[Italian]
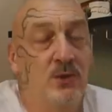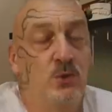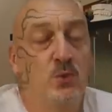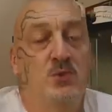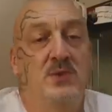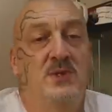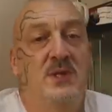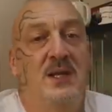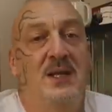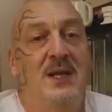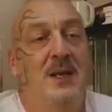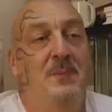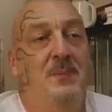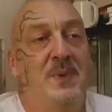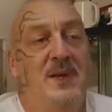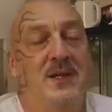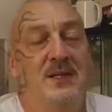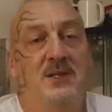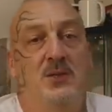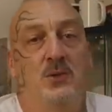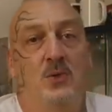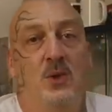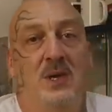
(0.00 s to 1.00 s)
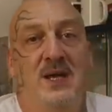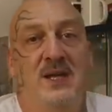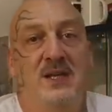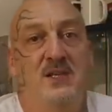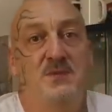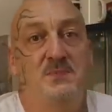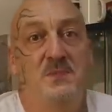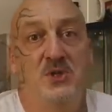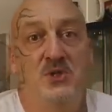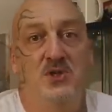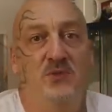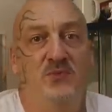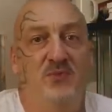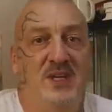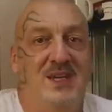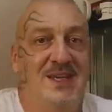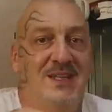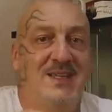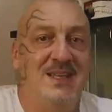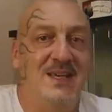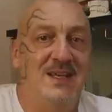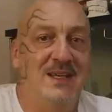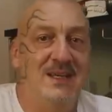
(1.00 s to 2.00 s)
che tutte le particolari
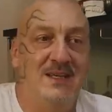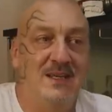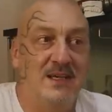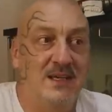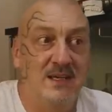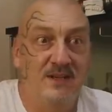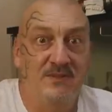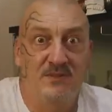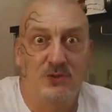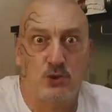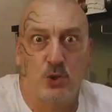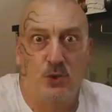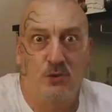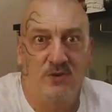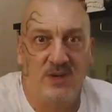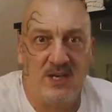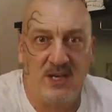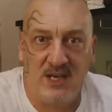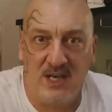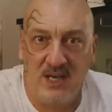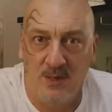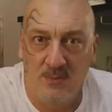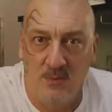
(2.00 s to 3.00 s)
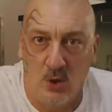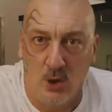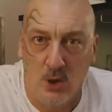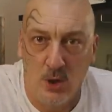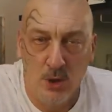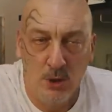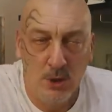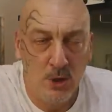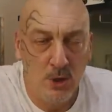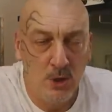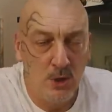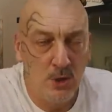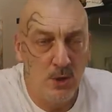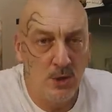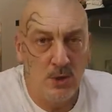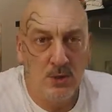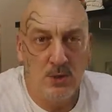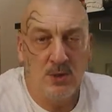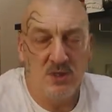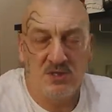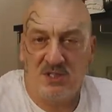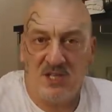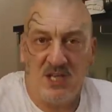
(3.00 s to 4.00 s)
specifiche tecniche che troveremo
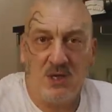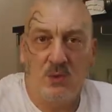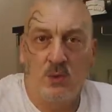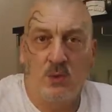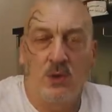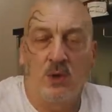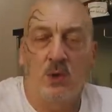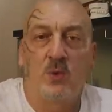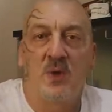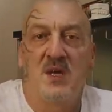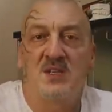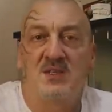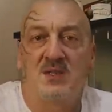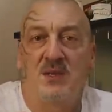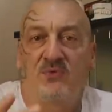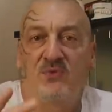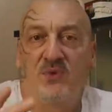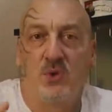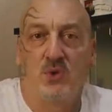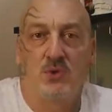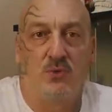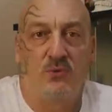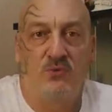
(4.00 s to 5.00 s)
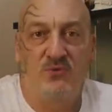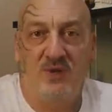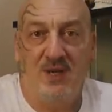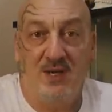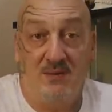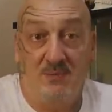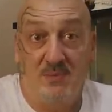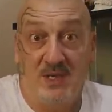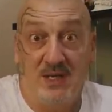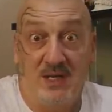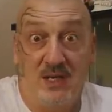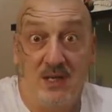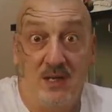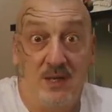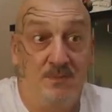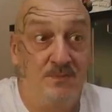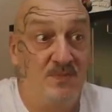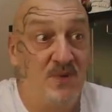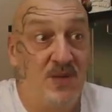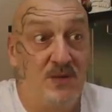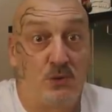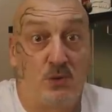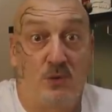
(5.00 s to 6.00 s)
seguono questa filosofia
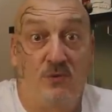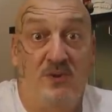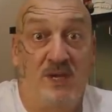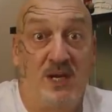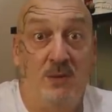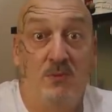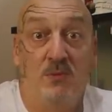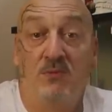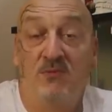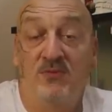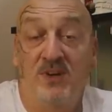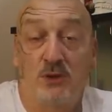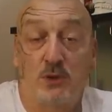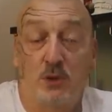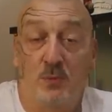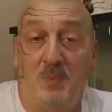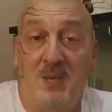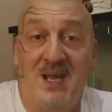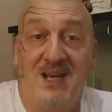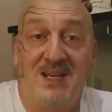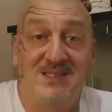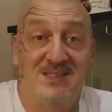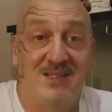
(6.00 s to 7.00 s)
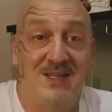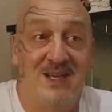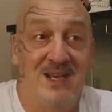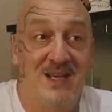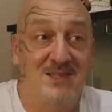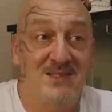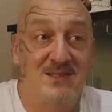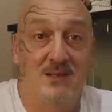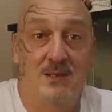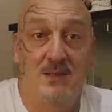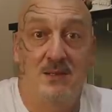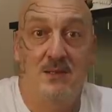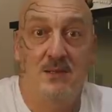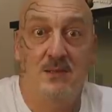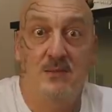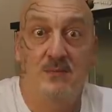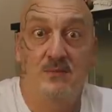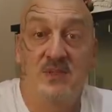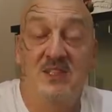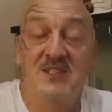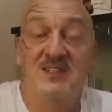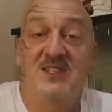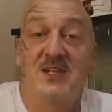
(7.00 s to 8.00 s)
perché troveremo un vetro plexiglass, eh,
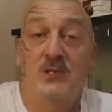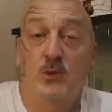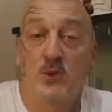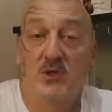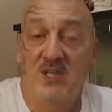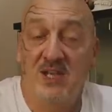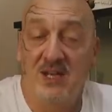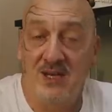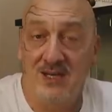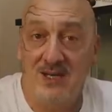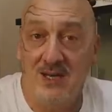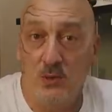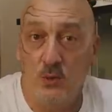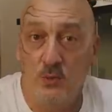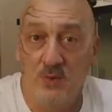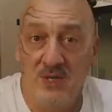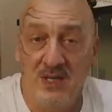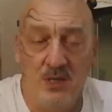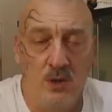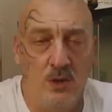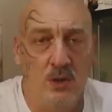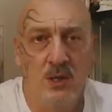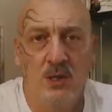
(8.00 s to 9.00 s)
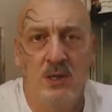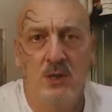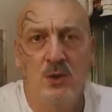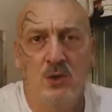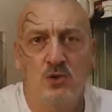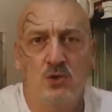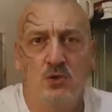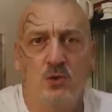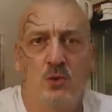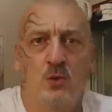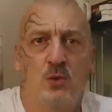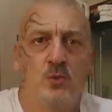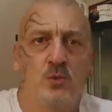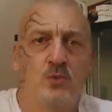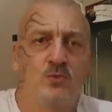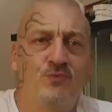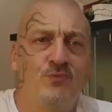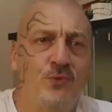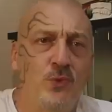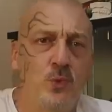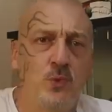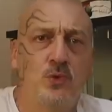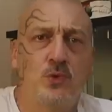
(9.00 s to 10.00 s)
inserto ghiera in alluminio, sono
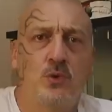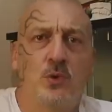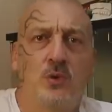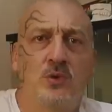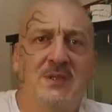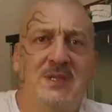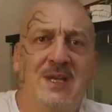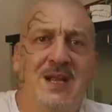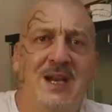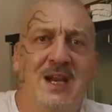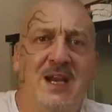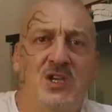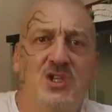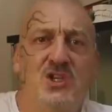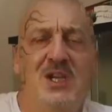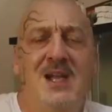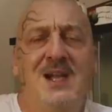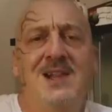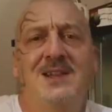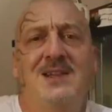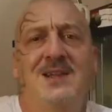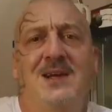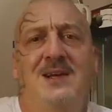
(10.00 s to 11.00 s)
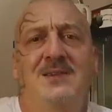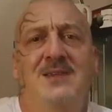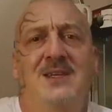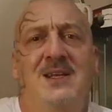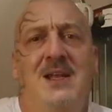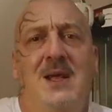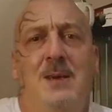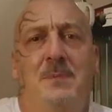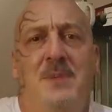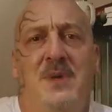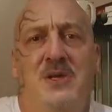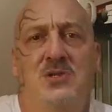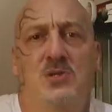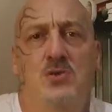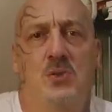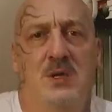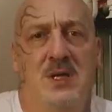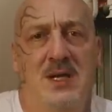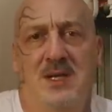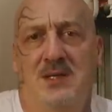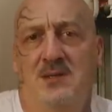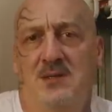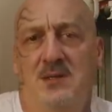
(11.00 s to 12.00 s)
frutto della scelta degli
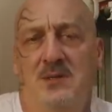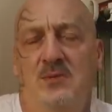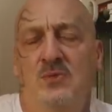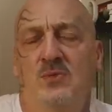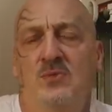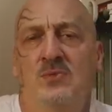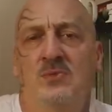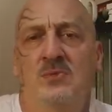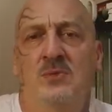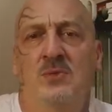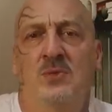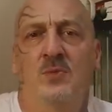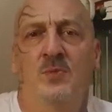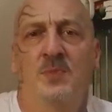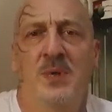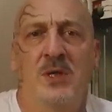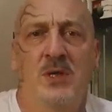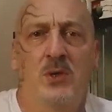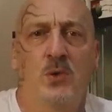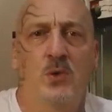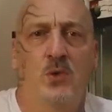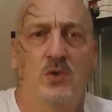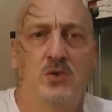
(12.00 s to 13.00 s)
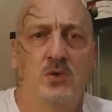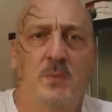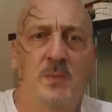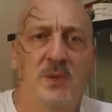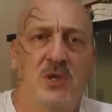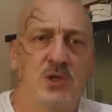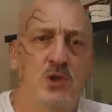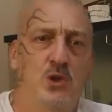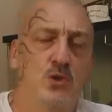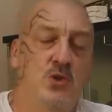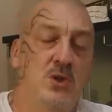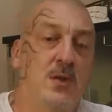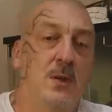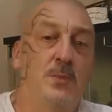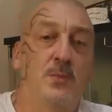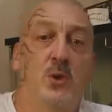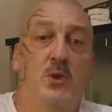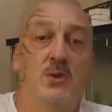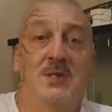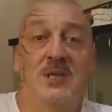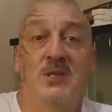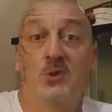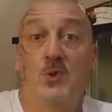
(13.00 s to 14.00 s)
appassionati, un, un percorso preciso che ha
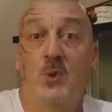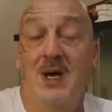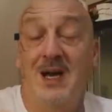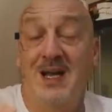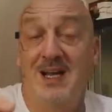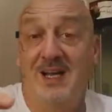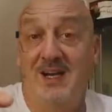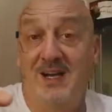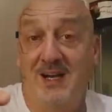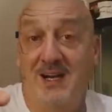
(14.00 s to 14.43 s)
portato alla